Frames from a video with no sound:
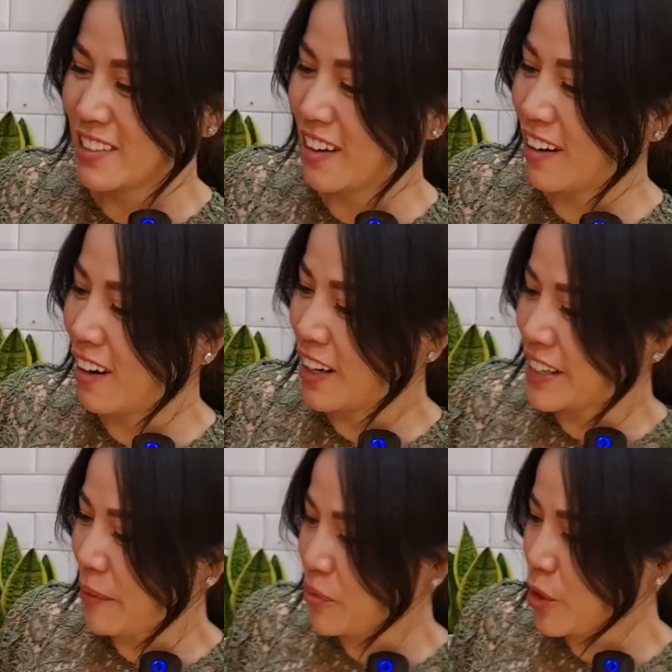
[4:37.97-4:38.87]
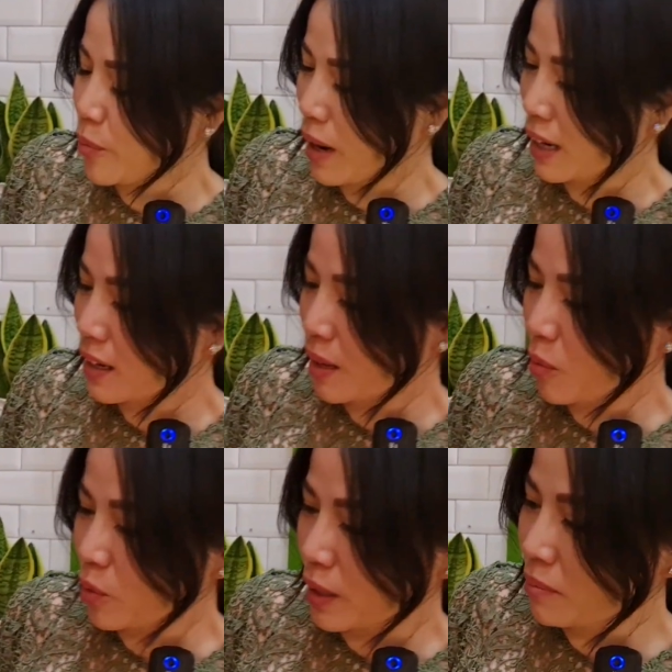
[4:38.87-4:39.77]
trời ơi, đập vô mắt
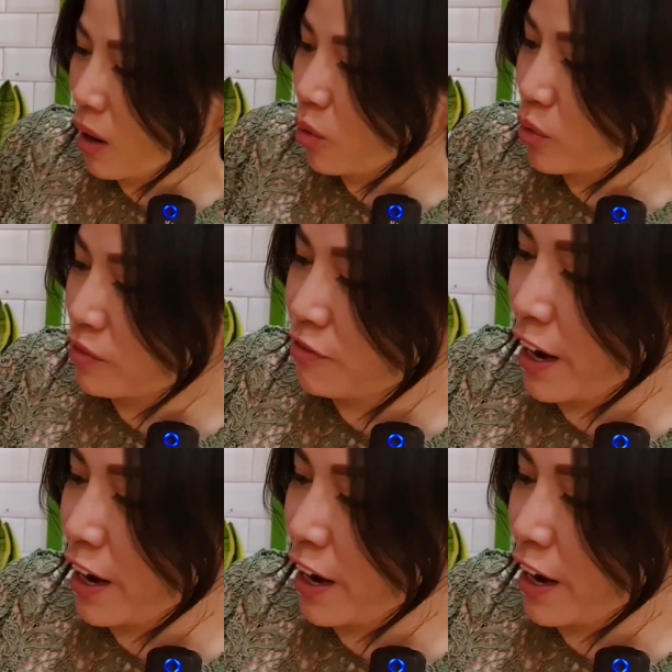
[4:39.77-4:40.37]
là một cái màu